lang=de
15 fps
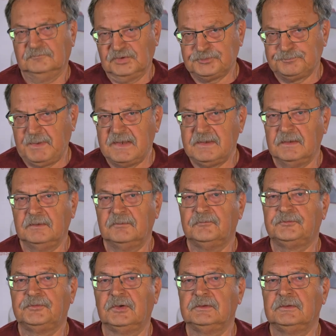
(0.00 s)
Spenden
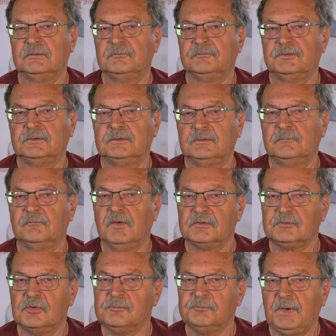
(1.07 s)
von, von
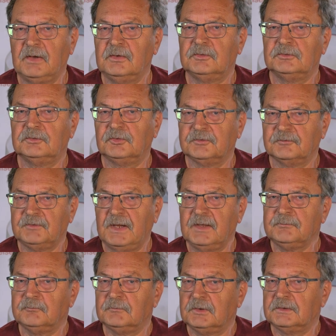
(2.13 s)
Waggonbau oder wir
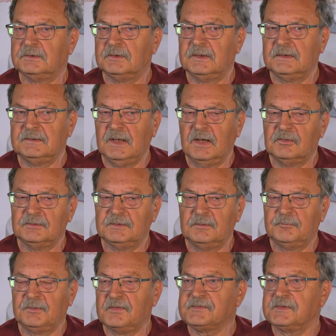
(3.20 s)
hatten mal eine, auch
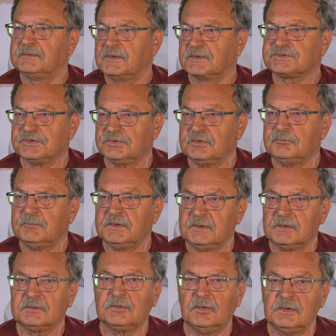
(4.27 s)
eine Präsentation mit
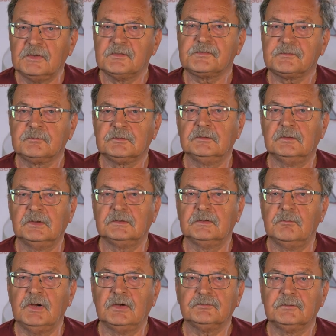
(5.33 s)
den Görlitz äh,
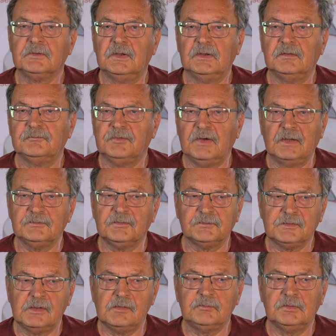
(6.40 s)
gemacht äh, vor
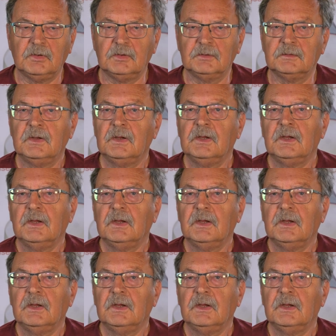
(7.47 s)
anderthalb Jahren.